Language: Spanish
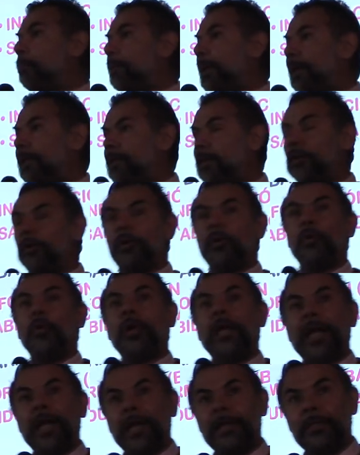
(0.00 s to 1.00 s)
práctico
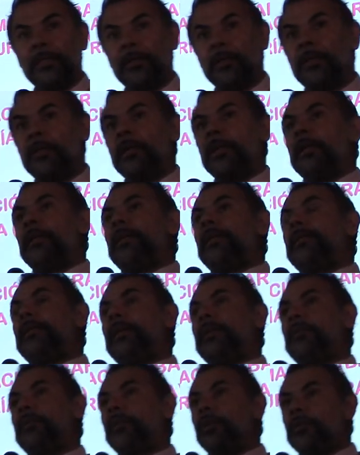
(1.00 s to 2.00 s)
googleando
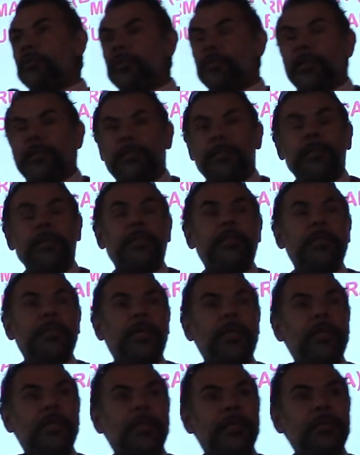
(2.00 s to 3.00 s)
y entonces
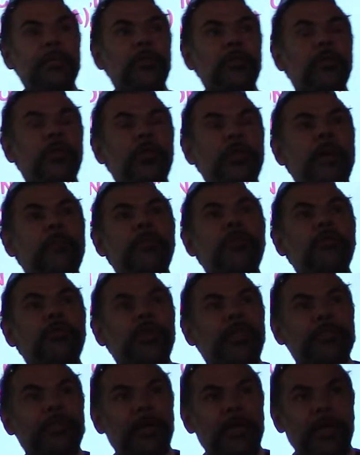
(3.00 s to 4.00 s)
Internet nos da
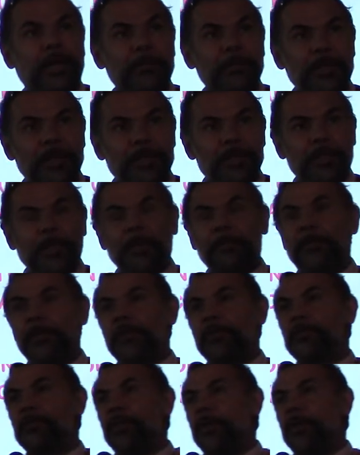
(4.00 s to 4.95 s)
muchas herramientas, pero yo